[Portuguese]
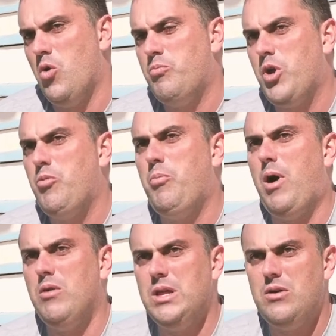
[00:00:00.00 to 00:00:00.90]
O próprio
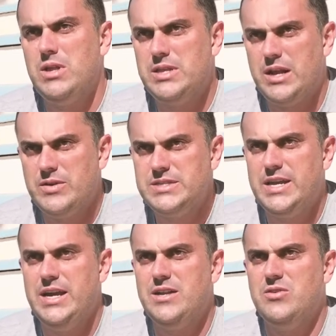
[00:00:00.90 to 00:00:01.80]
Paulão, lateral
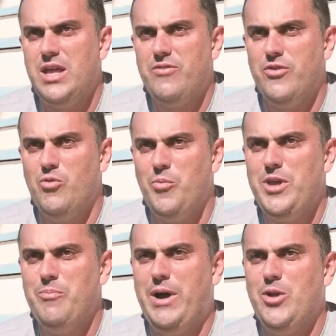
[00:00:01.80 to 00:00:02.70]
esquerdo, né, foi o homem
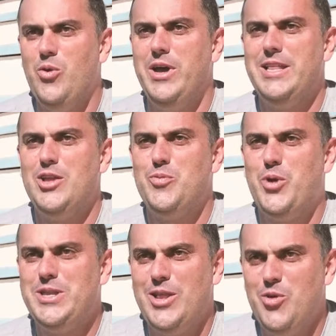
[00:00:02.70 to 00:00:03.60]
que parou Renato
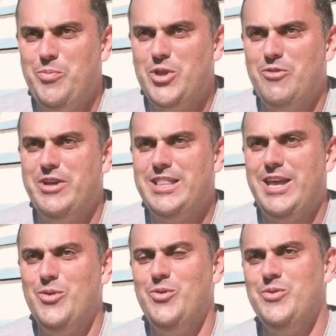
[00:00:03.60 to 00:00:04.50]
Portaluppi em
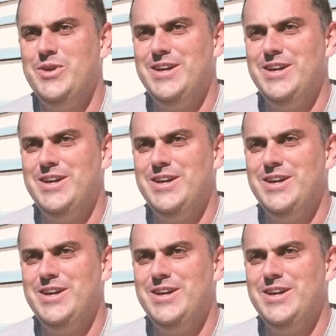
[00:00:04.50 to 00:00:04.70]
91.